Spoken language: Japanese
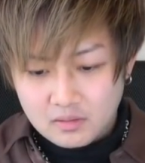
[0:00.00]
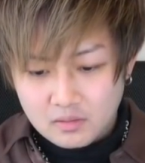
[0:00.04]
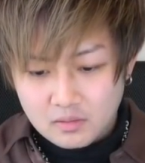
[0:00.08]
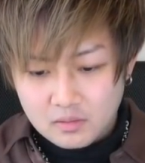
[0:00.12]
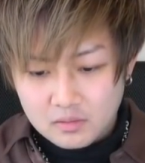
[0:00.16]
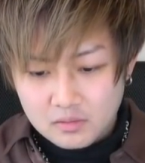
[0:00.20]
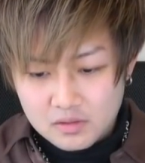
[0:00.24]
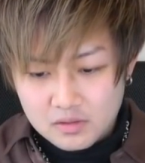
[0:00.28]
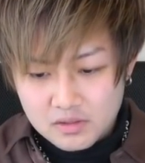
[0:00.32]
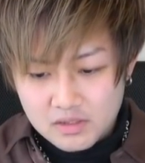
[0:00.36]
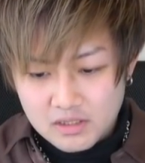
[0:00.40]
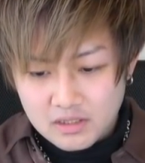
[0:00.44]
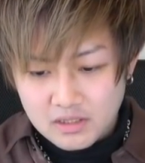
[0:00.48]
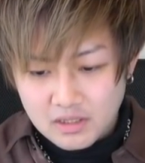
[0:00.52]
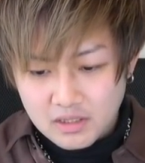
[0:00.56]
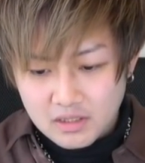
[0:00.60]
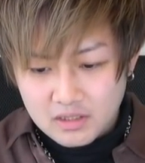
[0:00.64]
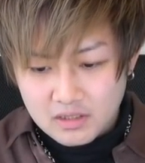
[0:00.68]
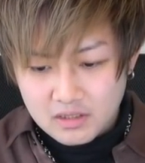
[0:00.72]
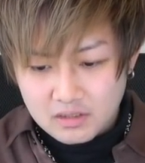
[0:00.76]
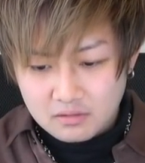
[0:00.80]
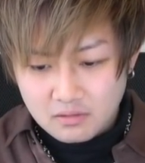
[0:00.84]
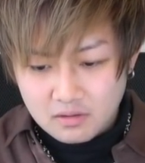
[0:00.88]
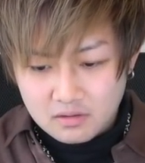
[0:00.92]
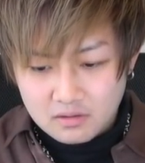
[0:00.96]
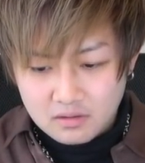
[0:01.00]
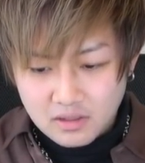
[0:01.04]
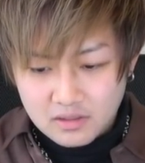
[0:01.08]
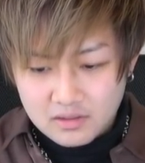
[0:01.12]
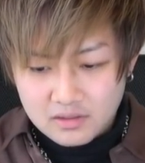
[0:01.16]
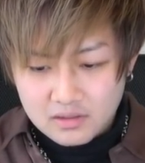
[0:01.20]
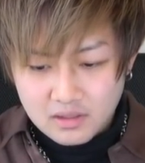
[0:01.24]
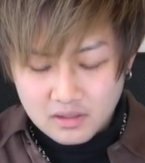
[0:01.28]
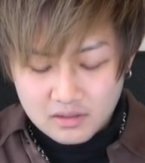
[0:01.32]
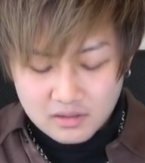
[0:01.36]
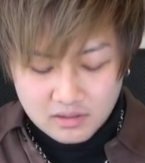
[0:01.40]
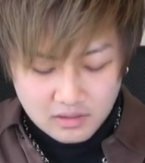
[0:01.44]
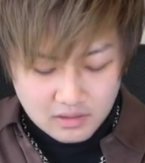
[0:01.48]
今年ね引き悪かっ
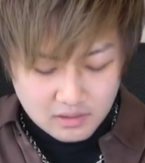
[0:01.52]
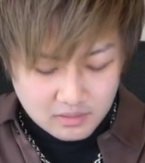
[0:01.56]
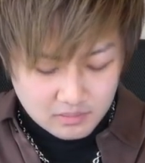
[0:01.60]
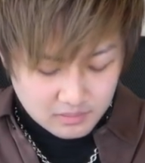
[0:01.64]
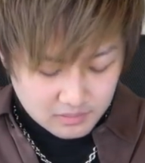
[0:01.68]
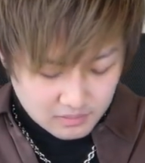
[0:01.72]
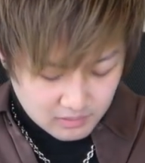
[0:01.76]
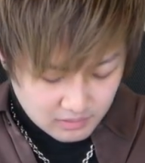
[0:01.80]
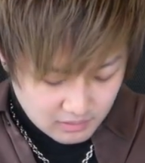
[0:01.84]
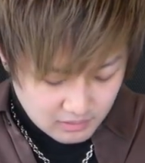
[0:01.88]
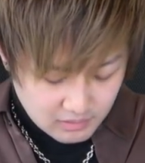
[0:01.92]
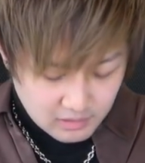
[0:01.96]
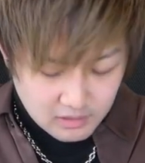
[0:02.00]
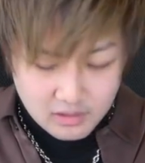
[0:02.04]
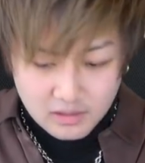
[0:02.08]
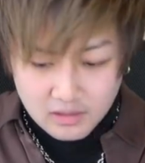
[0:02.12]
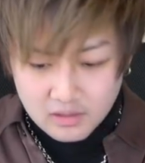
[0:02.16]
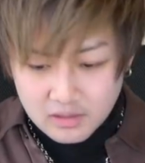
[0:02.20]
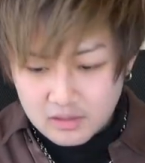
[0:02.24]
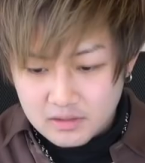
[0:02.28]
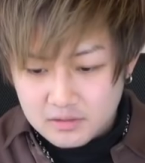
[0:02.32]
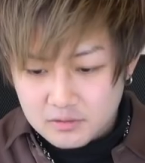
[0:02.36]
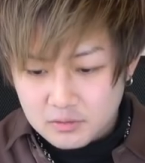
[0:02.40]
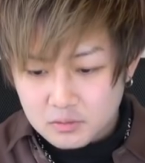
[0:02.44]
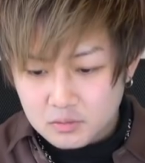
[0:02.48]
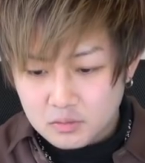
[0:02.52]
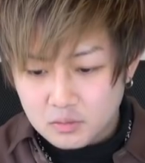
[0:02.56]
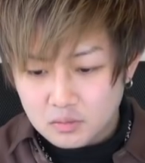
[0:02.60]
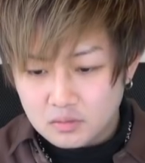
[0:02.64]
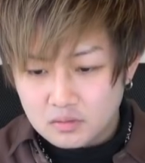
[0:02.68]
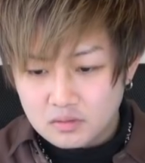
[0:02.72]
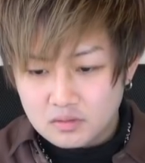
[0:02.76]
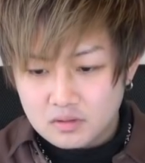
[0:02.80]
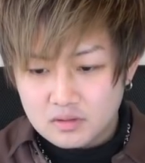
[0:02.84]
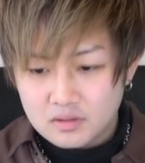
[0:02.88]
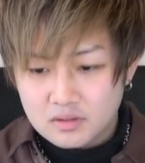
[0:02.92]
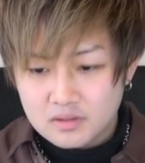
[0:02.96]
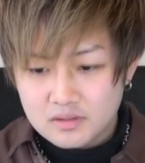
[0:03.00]
たんでギリギリちょっ
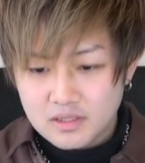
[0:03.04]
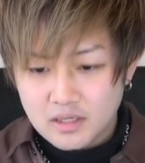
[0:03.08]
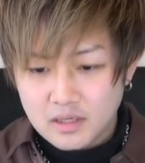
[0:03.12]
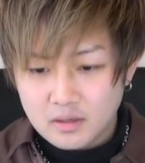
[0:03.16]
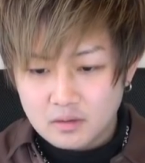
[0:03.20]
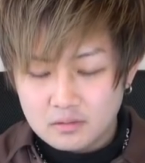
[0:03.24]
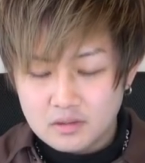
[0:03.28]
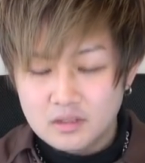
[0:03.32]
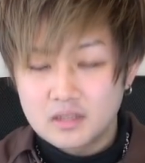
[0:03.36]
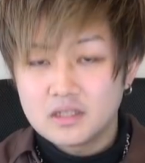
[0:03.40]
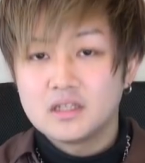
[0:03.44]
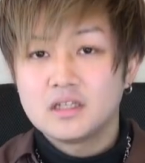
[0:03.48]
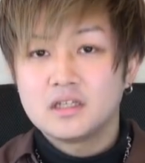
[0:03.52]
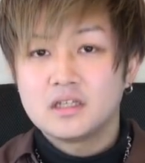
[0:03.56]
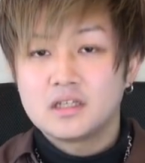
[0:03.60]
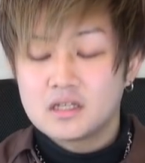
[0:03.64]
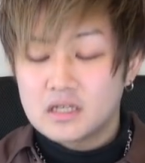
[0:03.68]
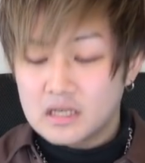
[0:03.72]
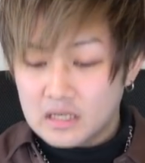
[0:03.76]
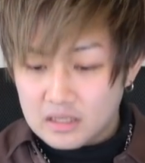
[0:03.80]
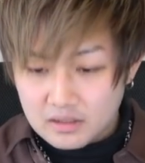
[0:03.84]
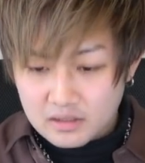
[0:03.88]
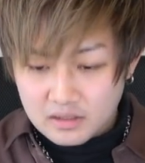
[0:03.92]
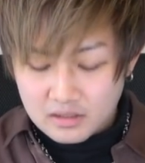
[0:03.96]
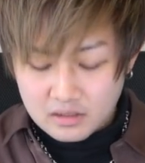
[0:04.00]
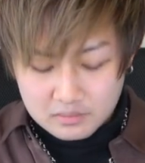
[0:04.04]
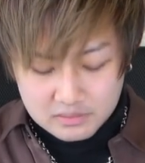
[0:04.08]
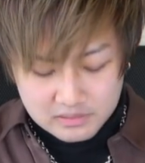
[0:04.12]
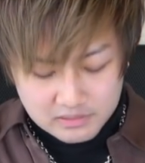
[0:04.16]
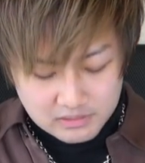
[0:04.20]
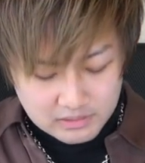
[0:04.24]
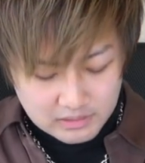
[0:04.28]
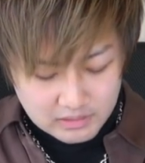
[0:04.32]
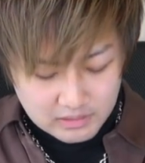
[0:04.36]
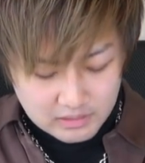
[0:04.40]
と最後にいい引きができました